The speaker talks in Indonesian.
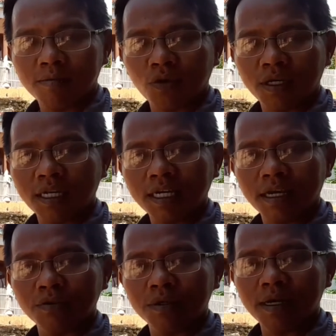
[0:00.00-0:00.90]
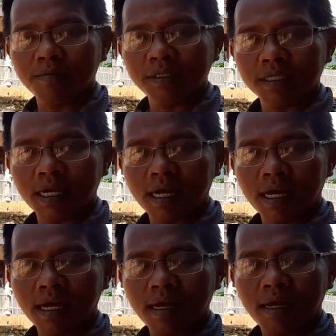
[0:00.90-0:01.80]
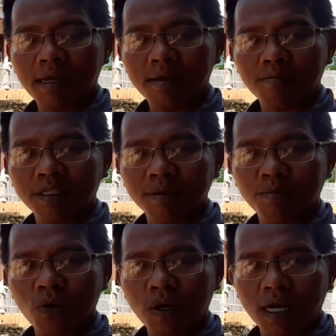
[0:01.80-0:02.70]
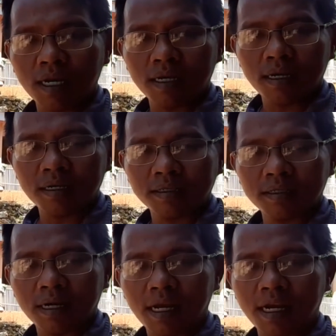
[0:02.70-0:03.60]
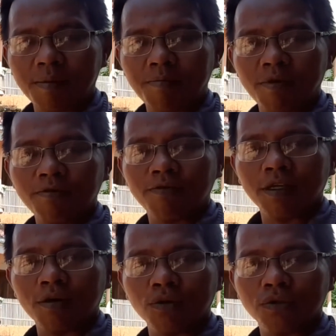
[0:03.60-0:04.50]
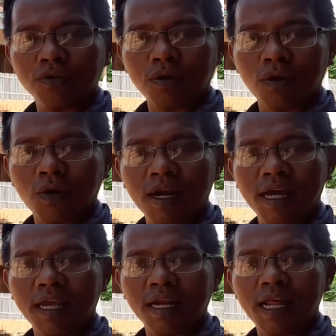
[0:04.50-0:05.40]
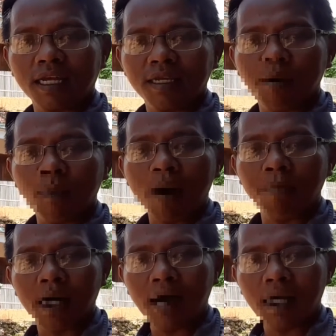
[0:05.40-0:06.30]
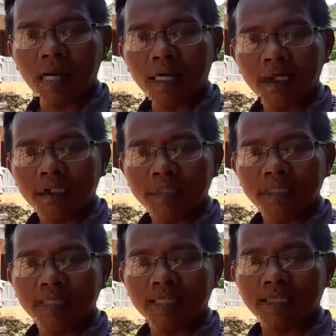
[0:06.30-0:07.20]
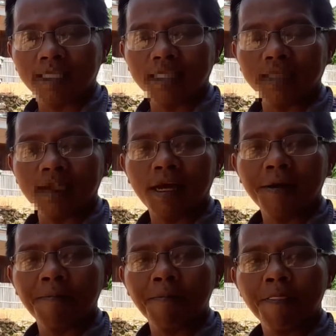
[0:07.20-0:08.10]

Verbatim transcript: mungkinkah juga bisa menyembuhkan terhadap virus corona yang lagi di negeri kita.